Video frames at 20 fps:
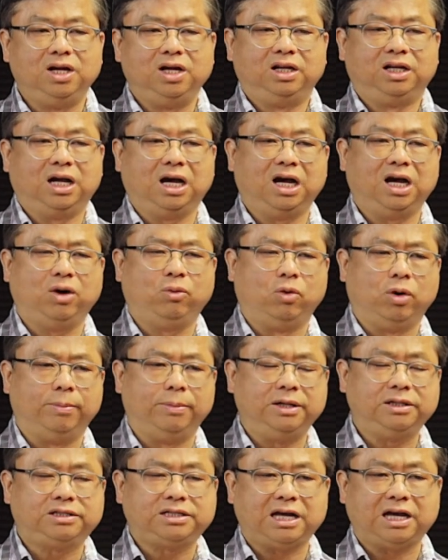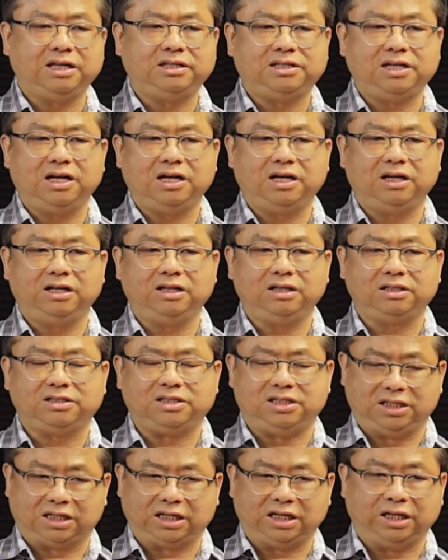那我们在这
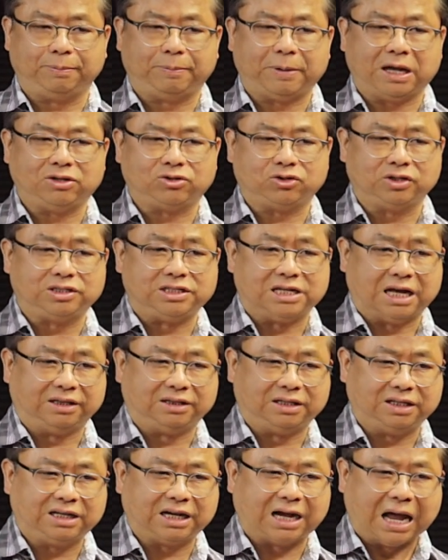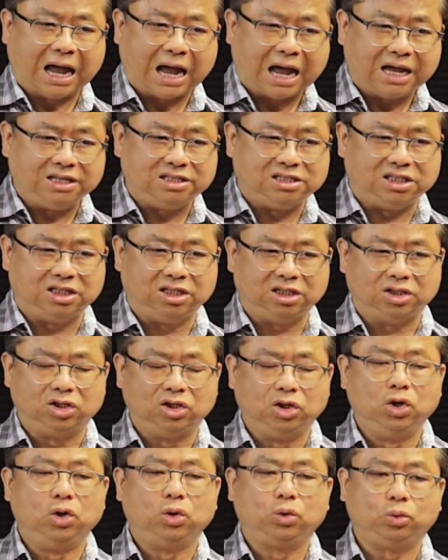几个礼拜所讲的那个埃及
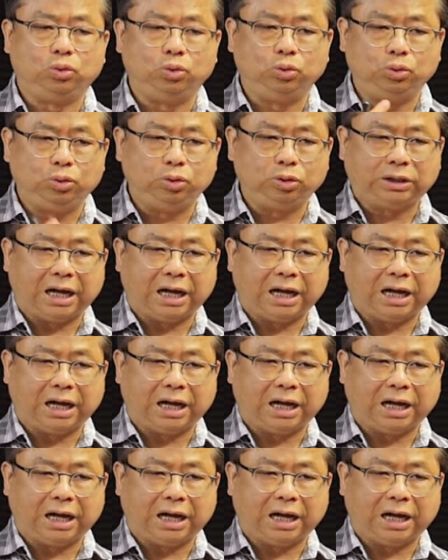古